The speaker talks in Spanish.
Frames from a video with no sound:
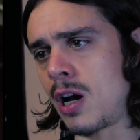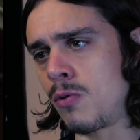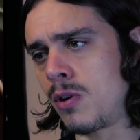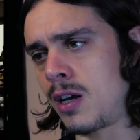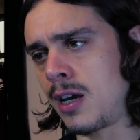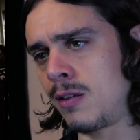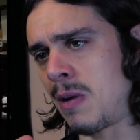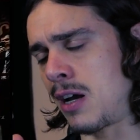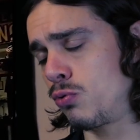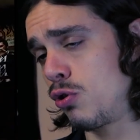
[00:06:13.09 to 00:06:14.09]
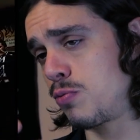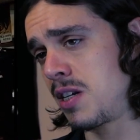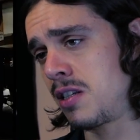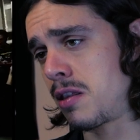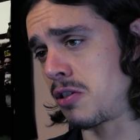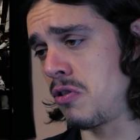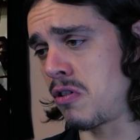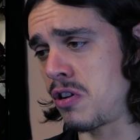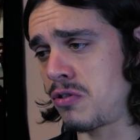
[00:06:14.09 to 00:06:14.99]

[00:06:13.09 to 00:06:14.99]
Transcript: aunque va, tú los ves y dices, no,